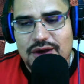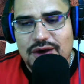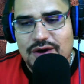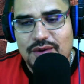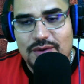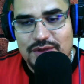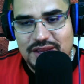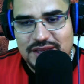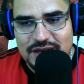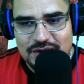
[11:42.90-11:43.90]
Como lo
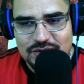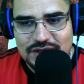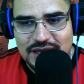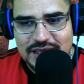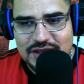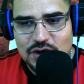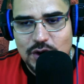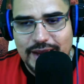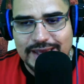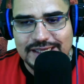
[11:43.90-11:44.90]
dicen, un
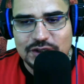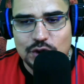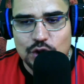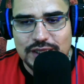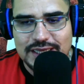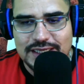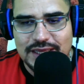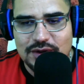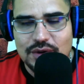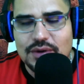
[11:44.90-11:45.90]
silencio
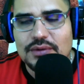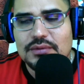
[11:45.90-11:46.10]
ensordecedor.